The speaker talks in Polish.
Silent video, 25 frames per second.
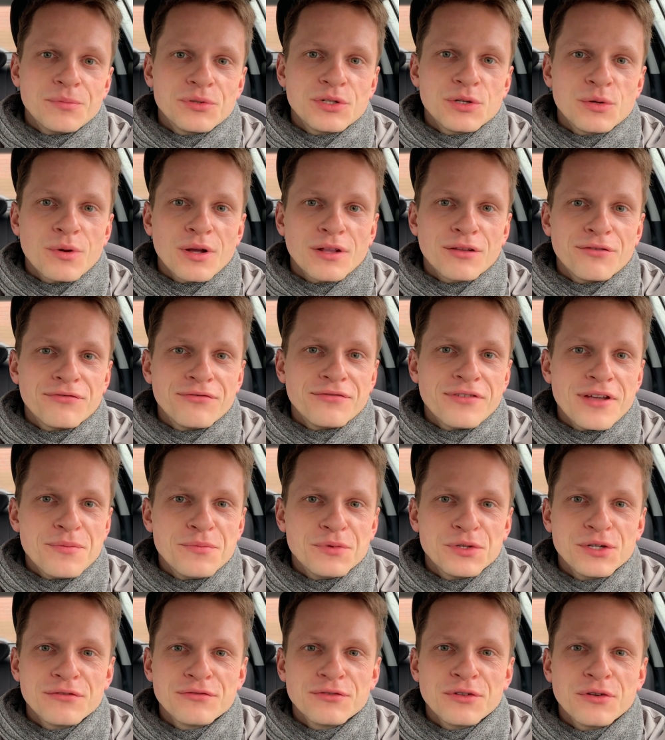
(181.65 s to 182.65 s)
Na przykład
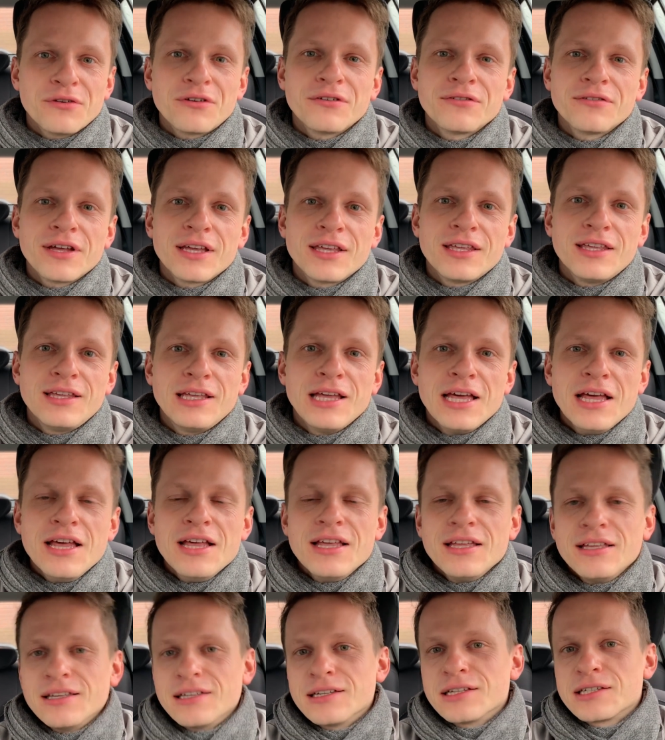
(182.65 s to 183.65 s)
wiem, że w Norwegii
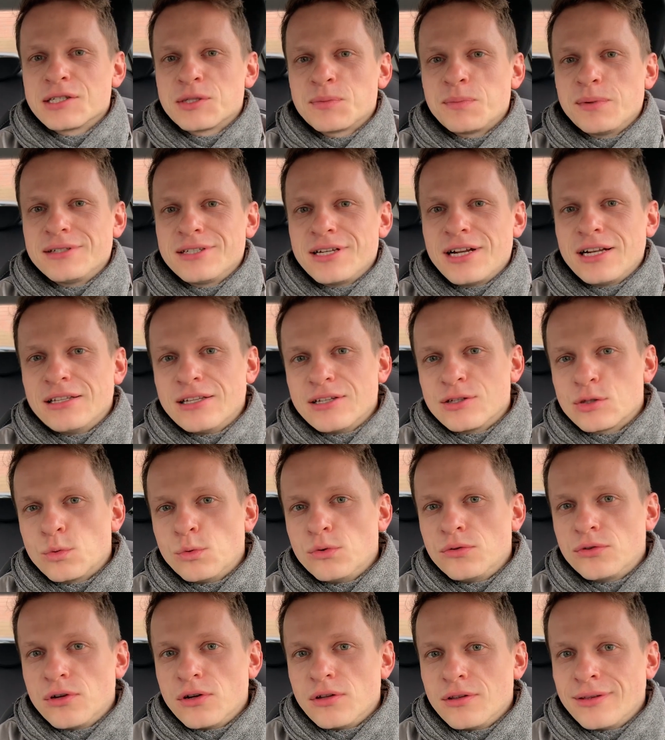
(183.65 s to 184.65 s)
jest specjalne
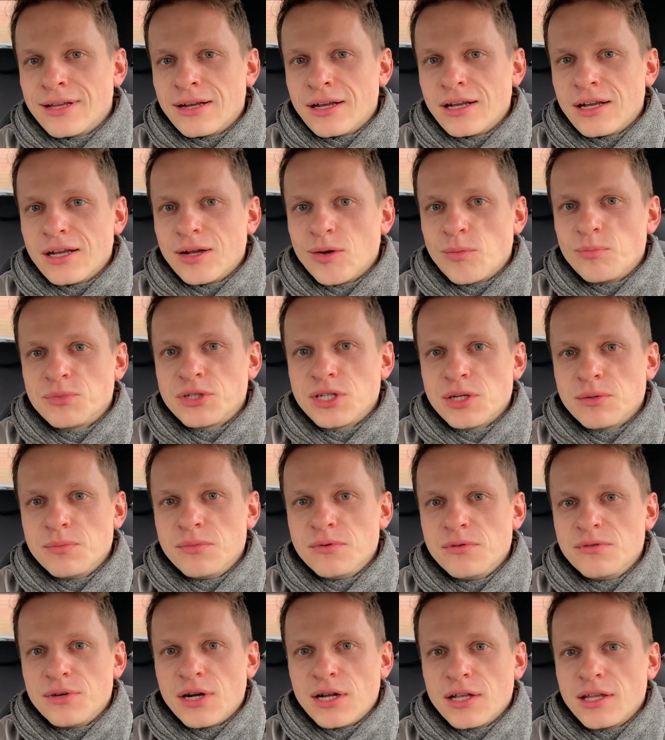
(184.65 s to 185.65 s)
słówko na
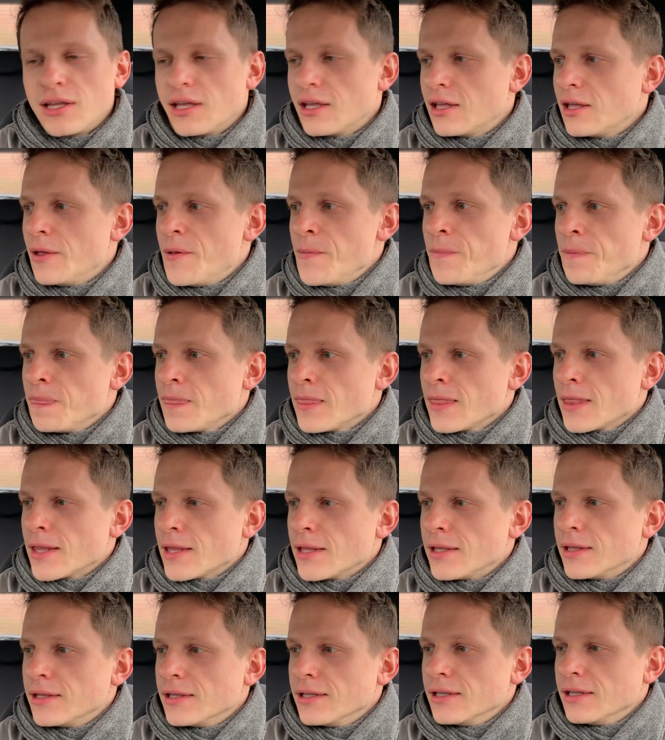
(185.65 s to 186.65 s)
przebywanie
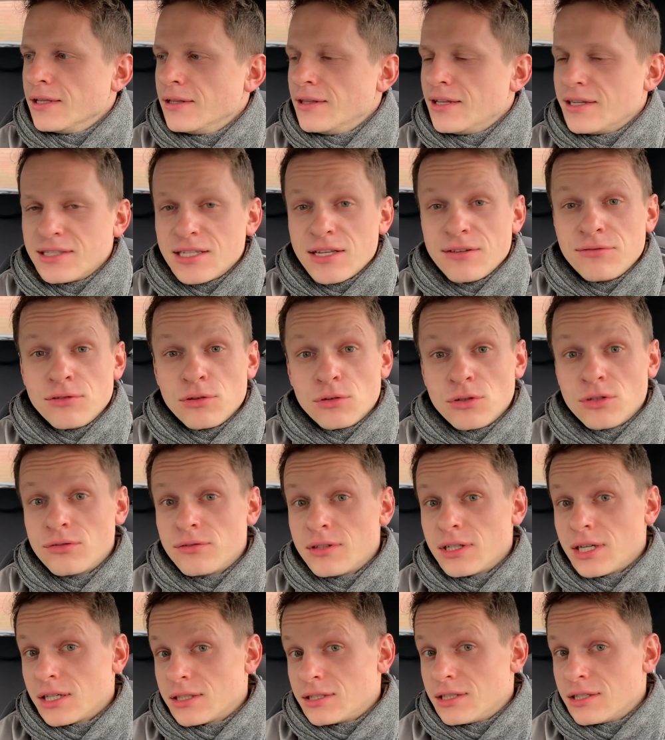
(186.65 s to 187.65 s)
na zewnątrz w
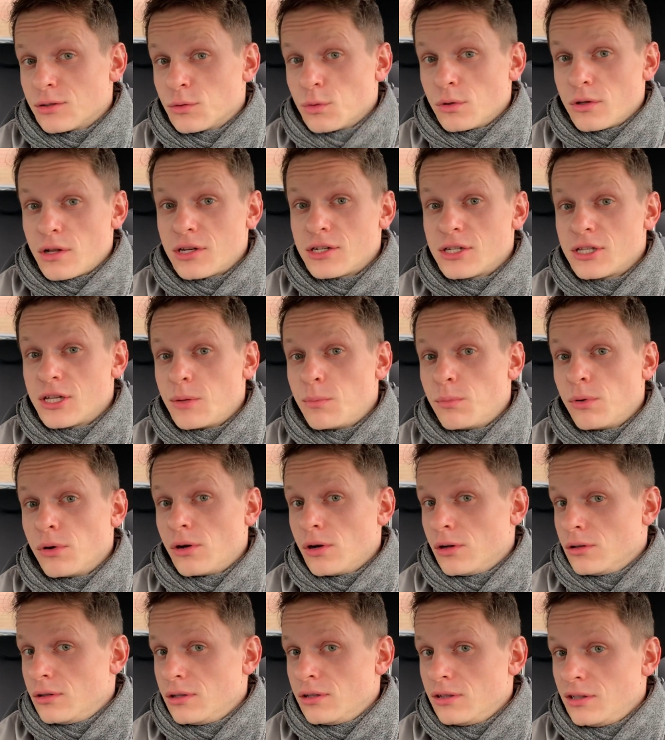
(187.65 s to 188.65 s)
trakcie słonecznej
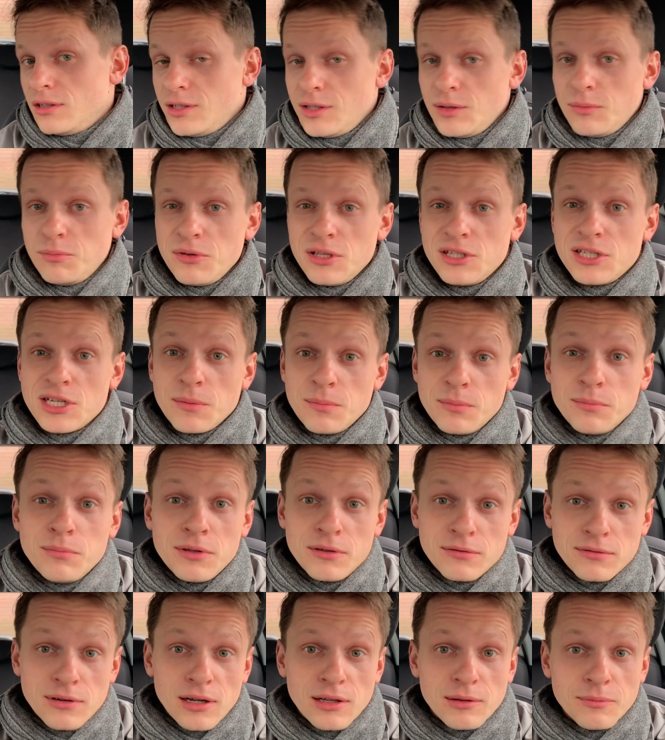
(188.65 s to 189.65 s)
pogody i picie
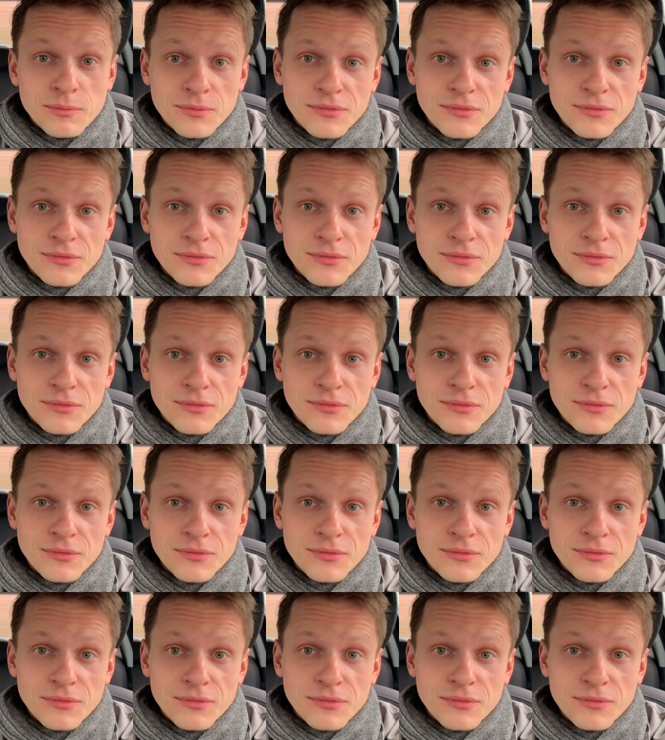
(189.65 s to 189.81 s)
piwa.